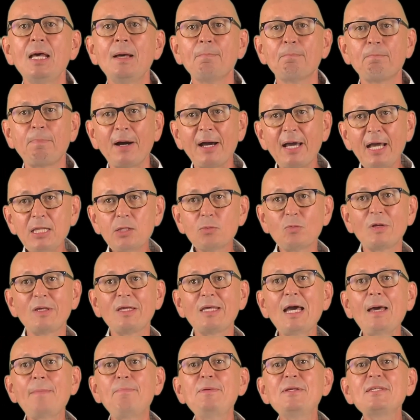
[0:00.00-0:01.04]
Поэтому я
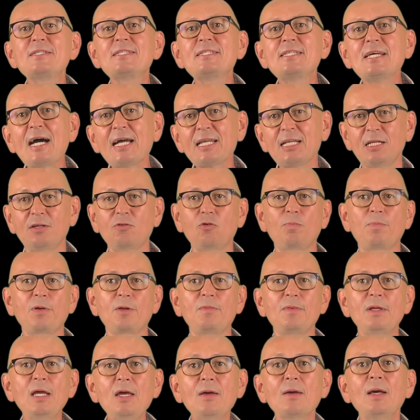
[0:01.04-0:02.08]
обязательно его
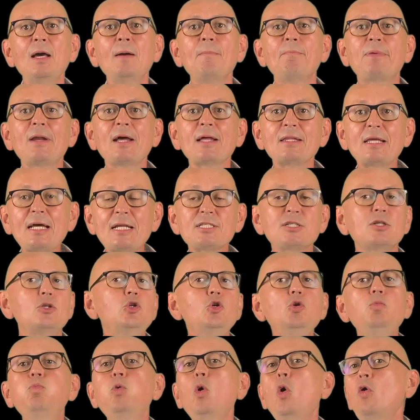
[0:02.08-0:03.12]
применяю при анализе
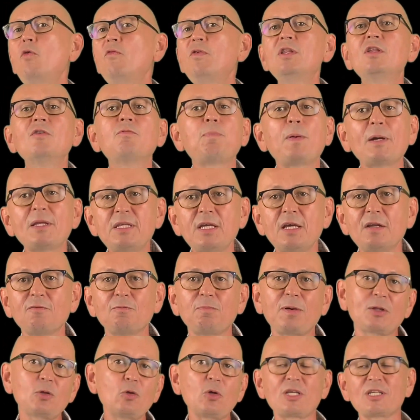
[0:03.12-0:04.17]
любого вида потерь в
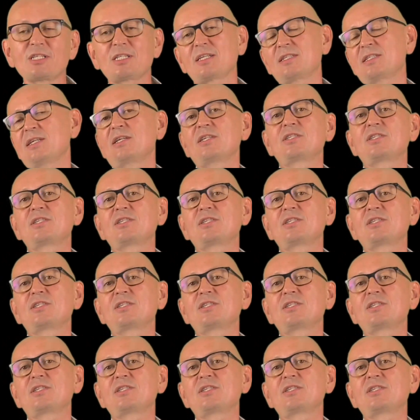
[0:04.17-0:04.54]
потоке создания